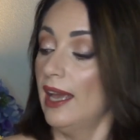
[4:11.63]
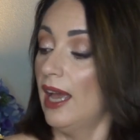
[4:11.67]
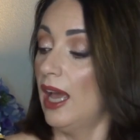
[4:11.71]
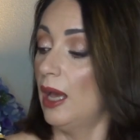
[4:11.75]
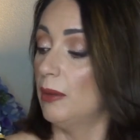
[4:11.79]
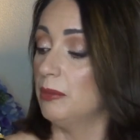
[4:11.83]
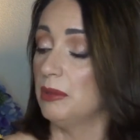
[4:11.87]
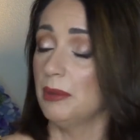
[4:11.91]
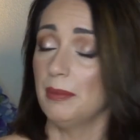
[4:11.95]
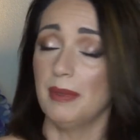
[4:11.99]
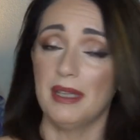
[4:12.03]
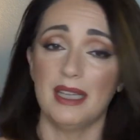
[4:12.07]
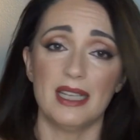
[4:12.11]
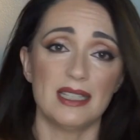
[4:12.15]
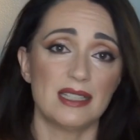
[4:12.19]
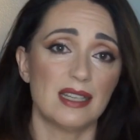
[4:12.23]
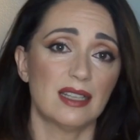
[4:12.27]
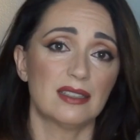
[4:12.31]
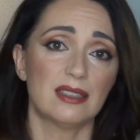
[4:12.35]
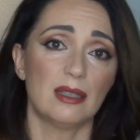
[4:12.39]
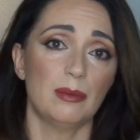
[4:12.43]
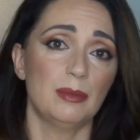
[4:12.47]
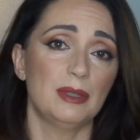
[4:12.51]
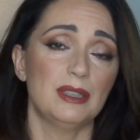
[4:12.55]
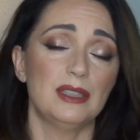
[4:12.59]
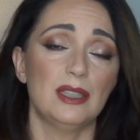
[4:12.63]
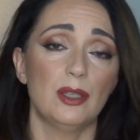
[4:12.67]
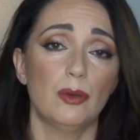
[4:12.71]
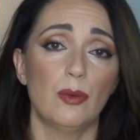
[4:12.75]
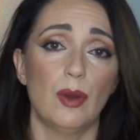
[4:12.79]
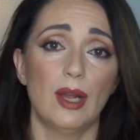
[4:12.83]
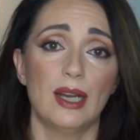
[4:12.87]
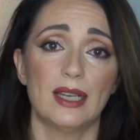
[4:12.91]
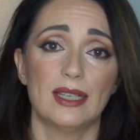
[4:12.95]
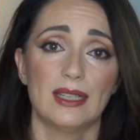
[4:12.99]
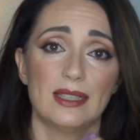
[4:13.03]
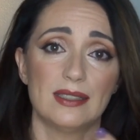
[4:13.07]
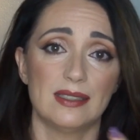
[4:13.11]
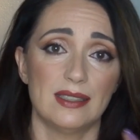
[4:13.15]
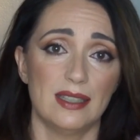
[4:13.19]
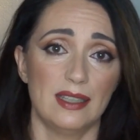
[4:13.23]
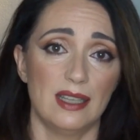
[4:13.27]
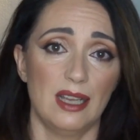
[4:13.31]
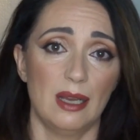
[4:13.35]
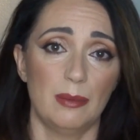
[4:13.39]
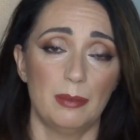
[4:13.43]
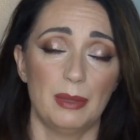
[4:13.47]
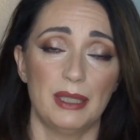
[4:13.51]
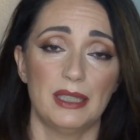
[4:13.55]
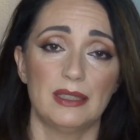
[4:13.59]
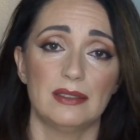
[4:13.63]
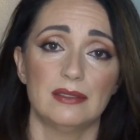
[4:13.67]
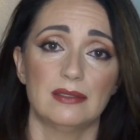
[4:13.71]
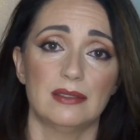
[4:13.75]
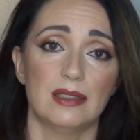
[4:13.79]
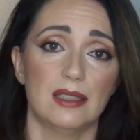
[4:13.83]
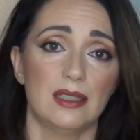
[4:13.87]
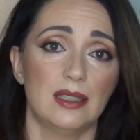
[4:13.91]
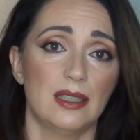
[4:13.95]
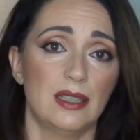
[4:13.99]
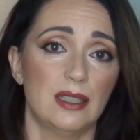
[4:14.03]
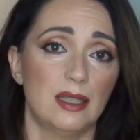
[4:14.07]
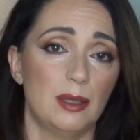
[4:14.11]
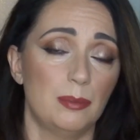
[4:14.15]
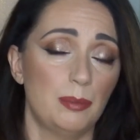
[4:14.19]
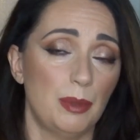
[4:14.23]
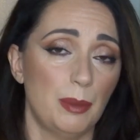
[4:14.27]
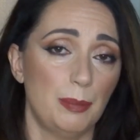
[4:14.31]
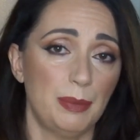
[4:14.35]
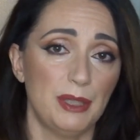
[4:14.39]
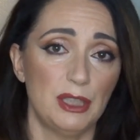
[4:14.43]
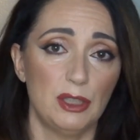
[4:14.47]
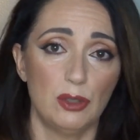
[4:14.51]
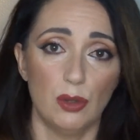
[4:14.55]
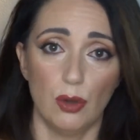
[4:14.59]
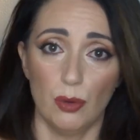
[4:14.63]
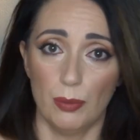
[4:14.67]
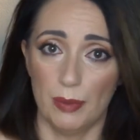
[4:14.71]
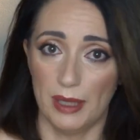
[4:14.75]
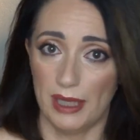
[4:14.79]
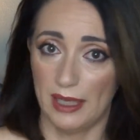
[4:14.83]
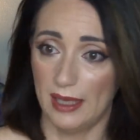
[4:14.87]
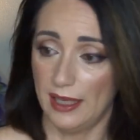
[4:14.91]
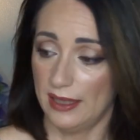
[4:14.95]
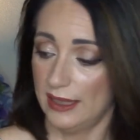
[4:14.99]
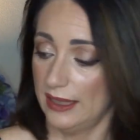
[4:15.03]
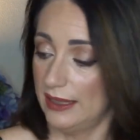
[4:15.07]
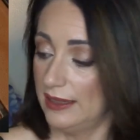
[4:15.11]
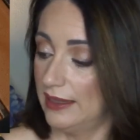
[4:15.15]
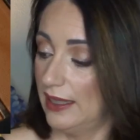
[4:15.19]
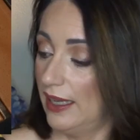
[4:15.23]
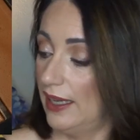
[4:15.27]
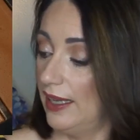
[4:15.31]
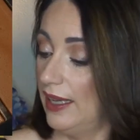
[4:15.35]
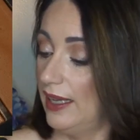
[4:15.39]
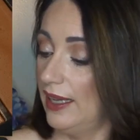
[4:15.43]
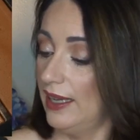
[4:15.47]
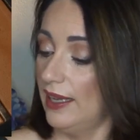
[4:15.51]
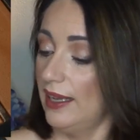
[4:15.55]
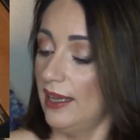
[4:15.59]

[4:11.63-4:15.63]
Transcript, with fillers: A mí me da exactamente igual que se llamen eh, Pepito o Menganita